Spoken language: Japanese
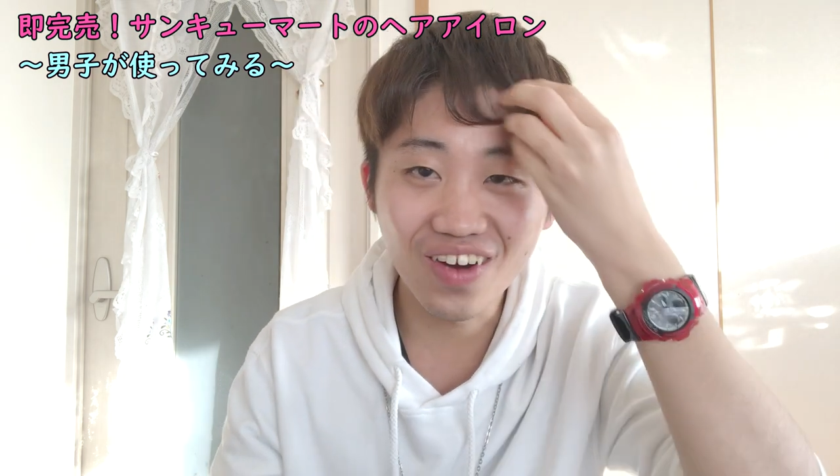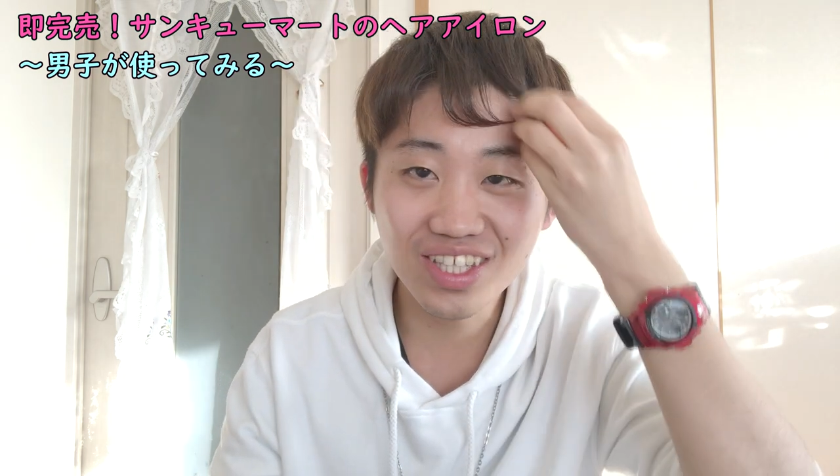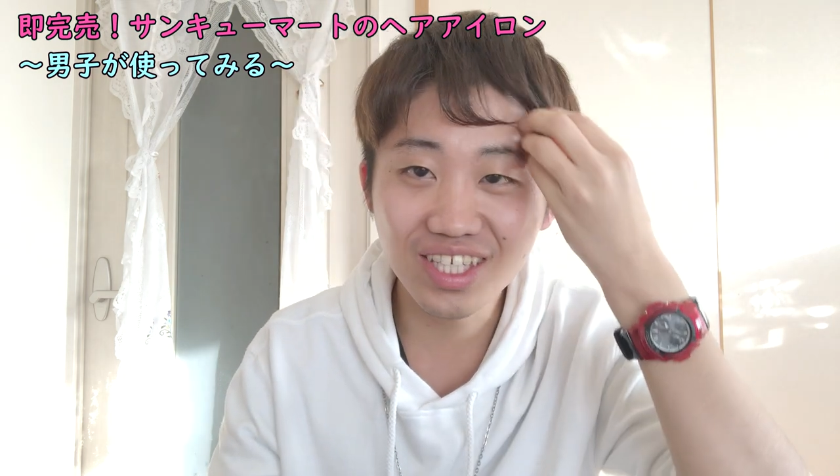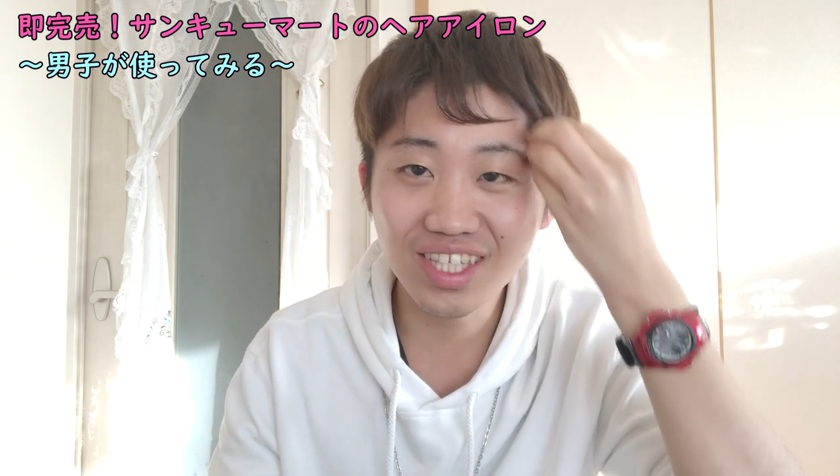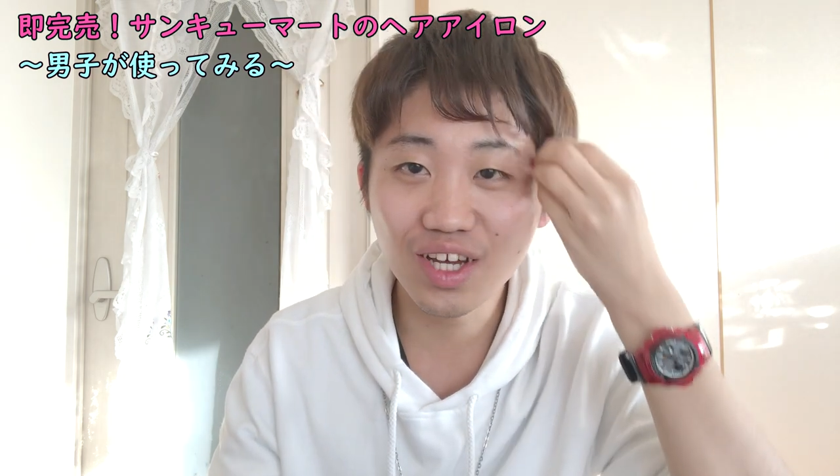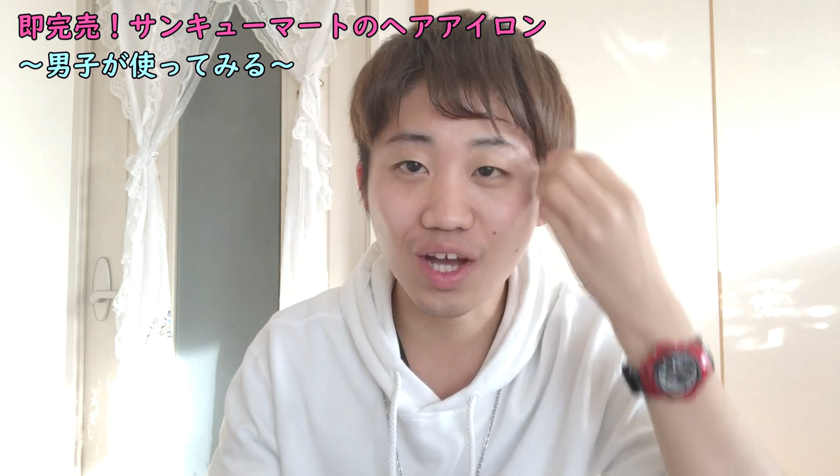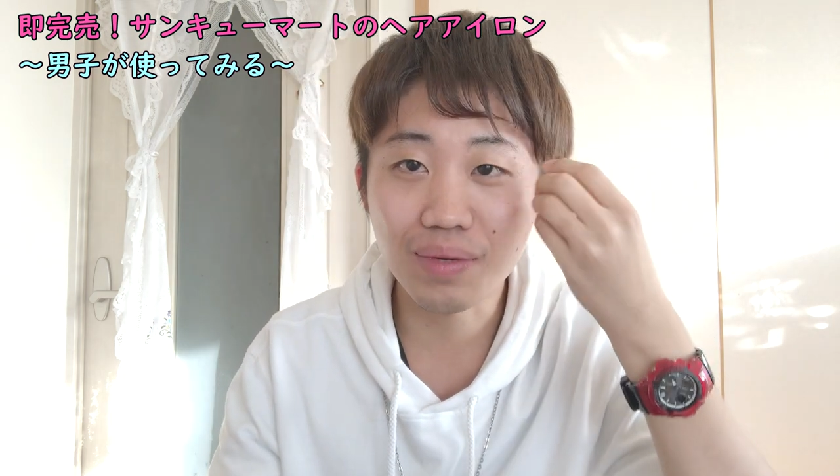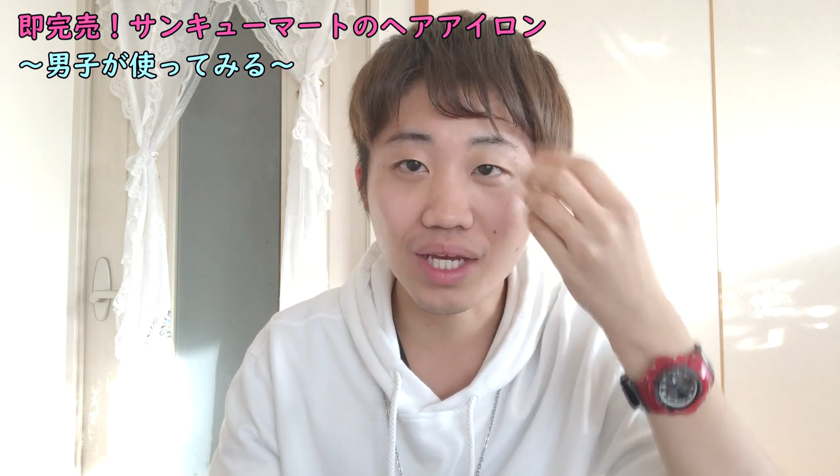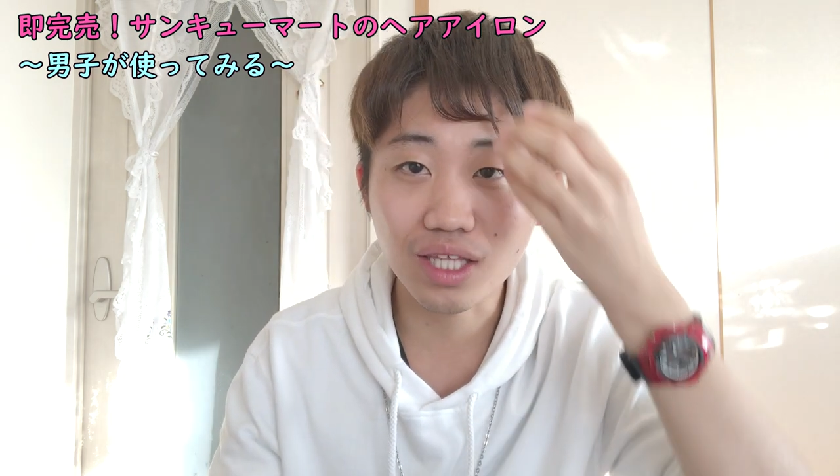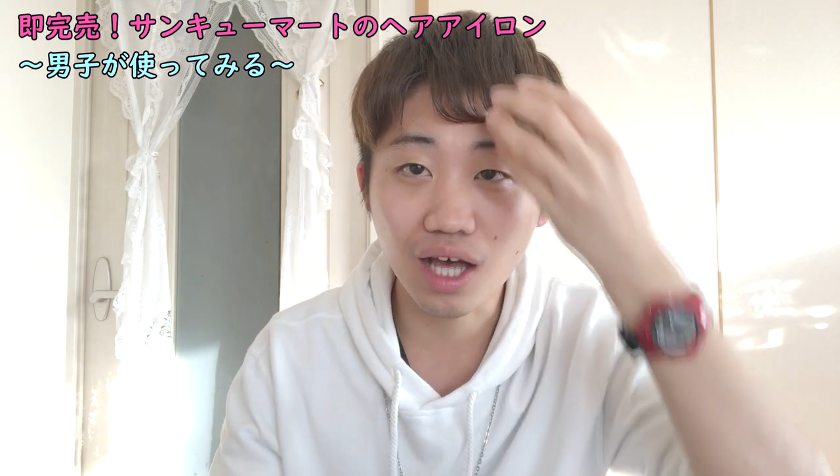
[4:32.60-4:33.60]
変わっちゃったよ
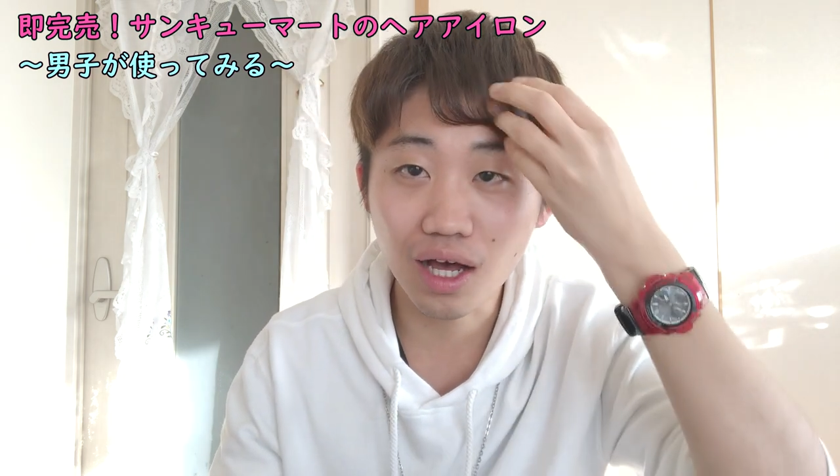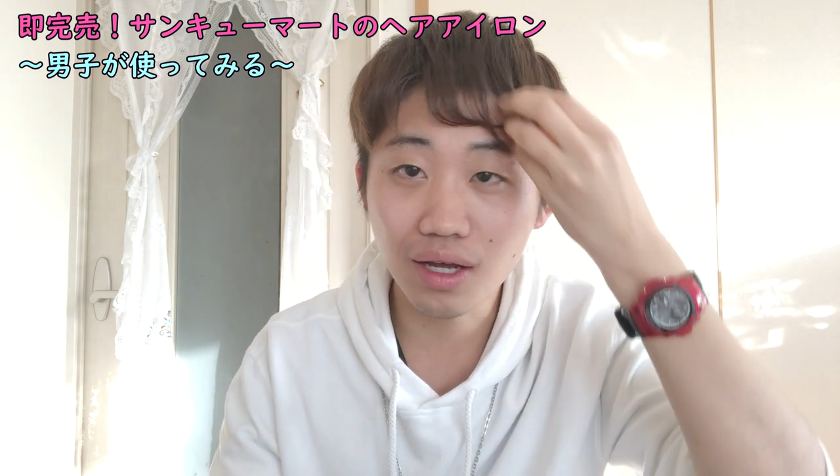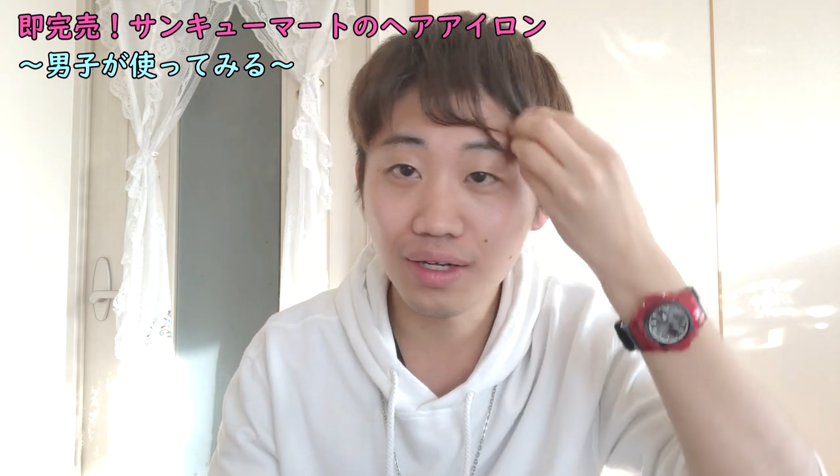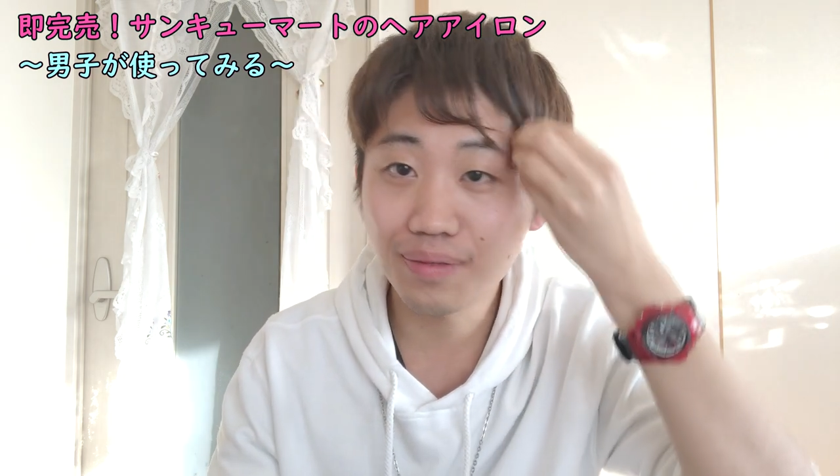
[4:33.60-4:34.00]
髪型